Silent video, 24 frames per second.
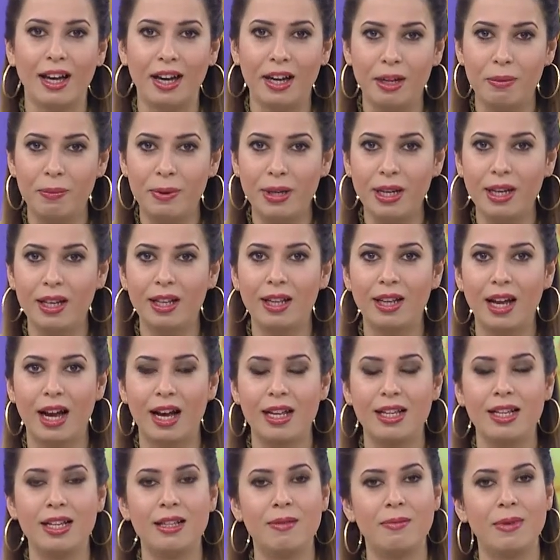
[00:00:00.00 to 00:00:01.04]
أربيل
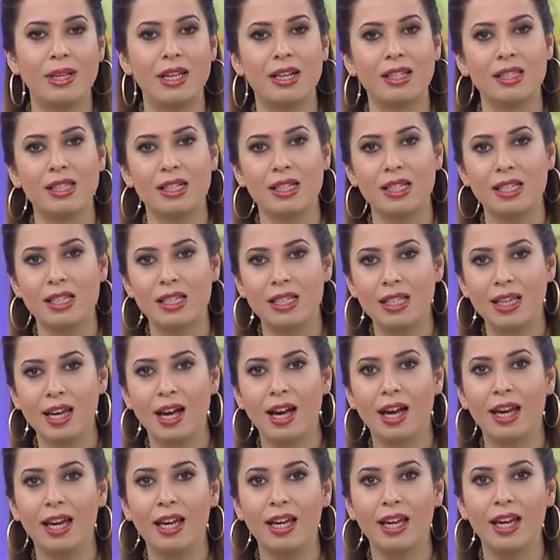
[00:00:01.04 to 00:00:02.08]
على المناطق
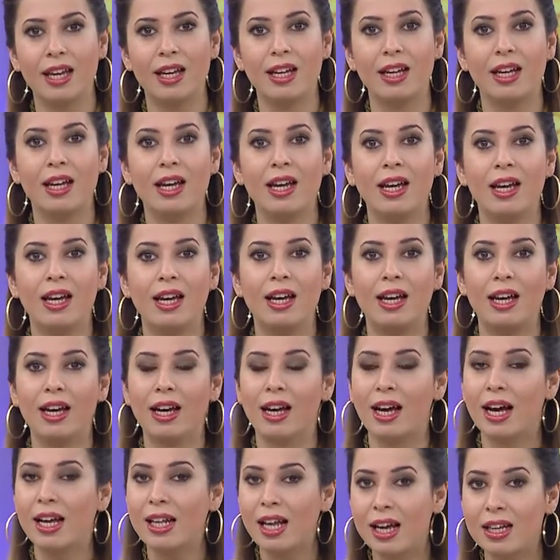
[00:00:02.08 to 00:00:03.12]
السياحية
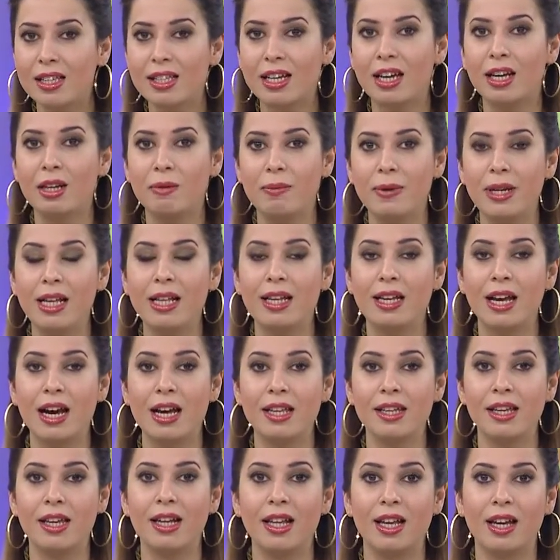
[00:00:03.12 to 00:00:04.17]
قلعة أربيل
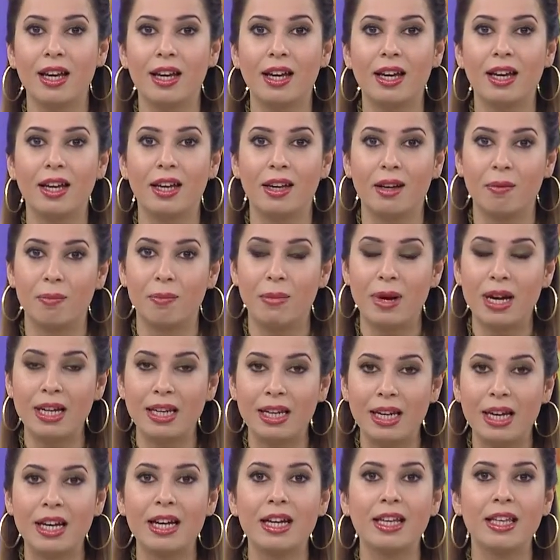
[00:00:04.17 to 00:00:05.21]
كان لها
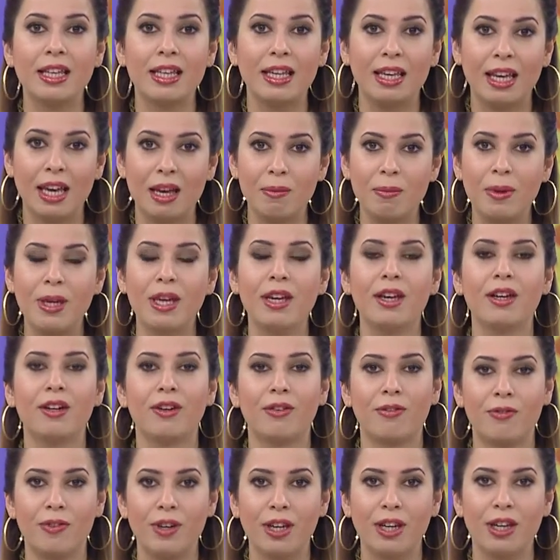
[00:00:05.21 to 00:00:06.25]
مكان كبير
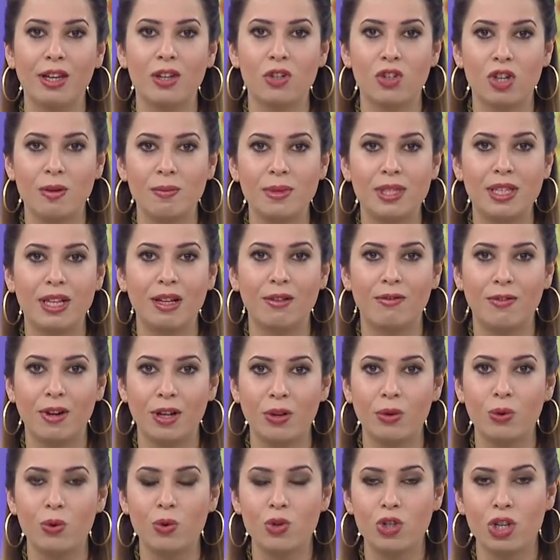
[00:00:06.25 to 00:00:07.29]
في شمس
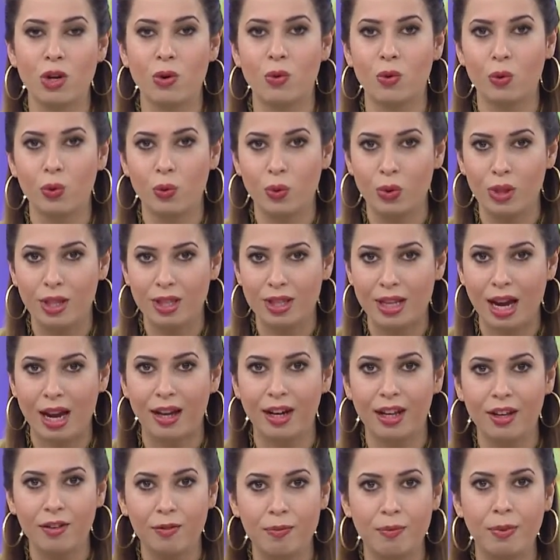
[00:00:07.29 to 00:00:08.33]
الفلوجة
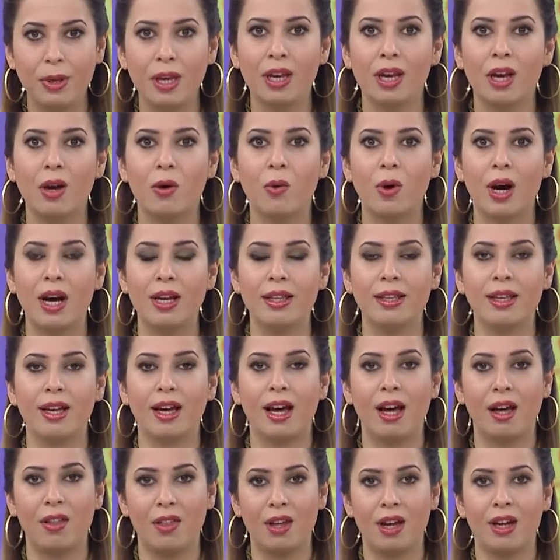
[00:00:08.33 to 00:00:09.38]
والتعريف بها وعن
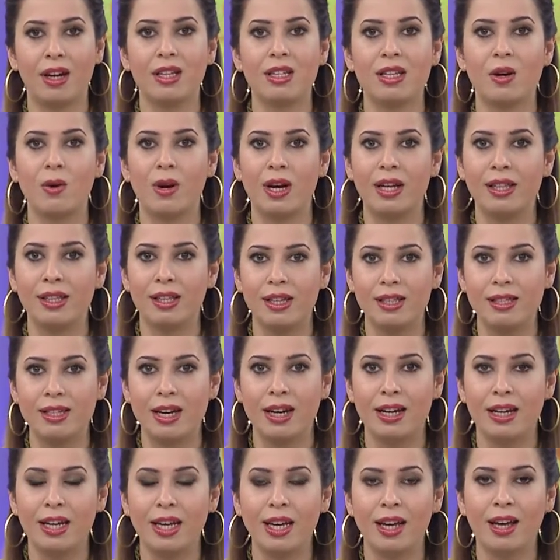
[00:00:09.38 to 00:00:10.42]
حضارتها وعن
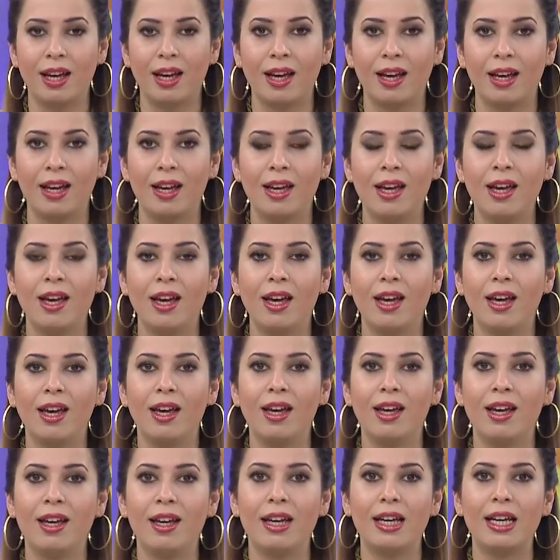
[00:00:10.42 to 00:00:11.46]
تاريخها
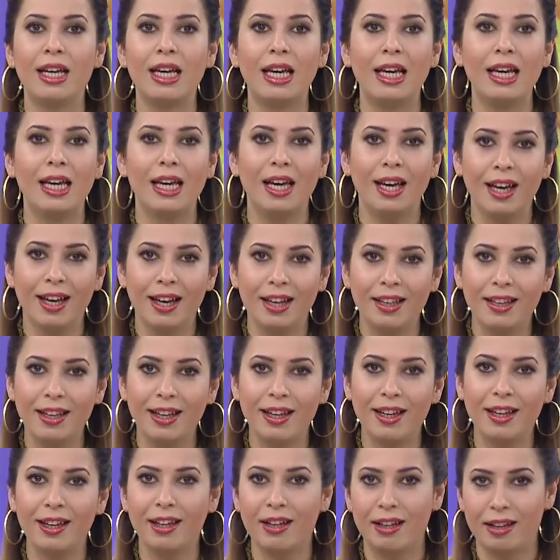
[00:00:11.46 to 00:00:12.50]

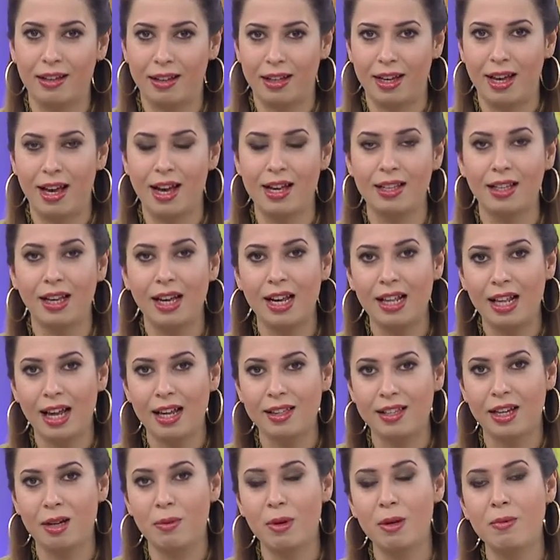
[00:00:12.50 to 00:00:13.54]
احنا عن قلعه
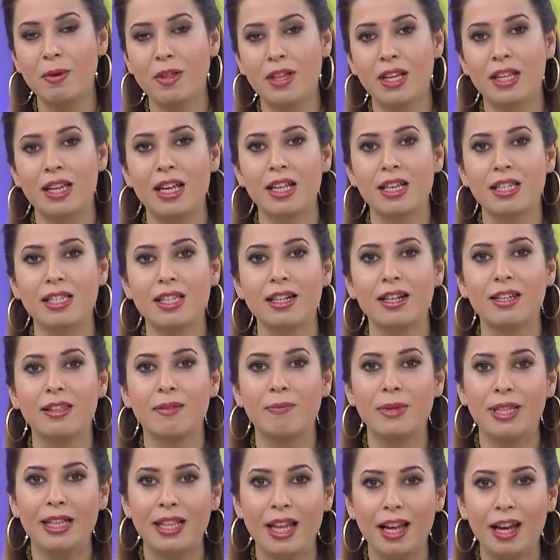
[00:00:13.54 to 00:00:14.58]
اربيل مثلا انا صرت
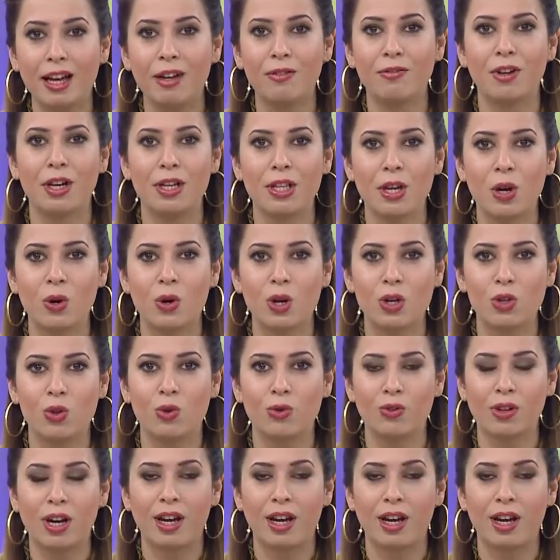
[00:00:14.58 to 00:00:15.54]
متلهفه انه اشوف